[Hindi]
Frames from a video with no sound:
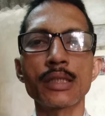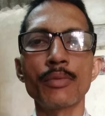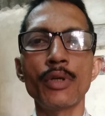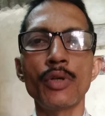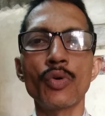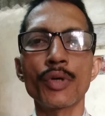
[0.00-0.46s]

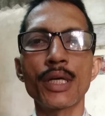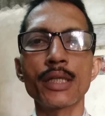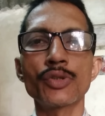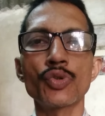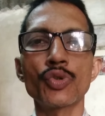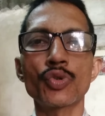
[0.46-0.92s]
सभी लोग
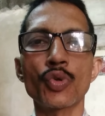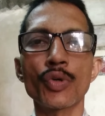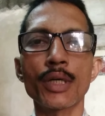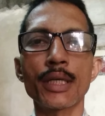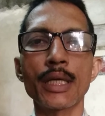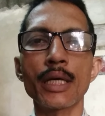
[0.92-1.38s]
एकजुट
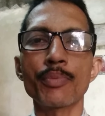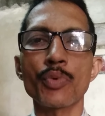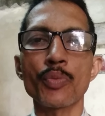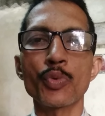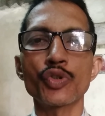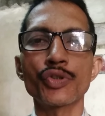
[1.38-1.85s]
होकर एक
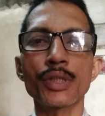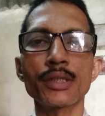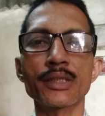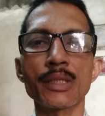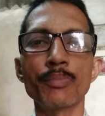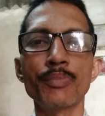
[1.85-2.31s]
प्रपोजल
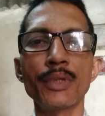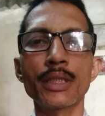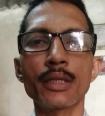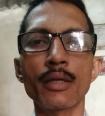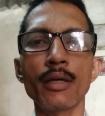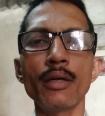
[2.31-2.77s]
सबमिट
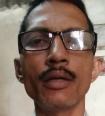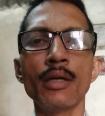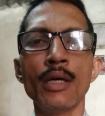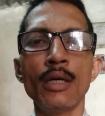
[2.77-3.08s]
करें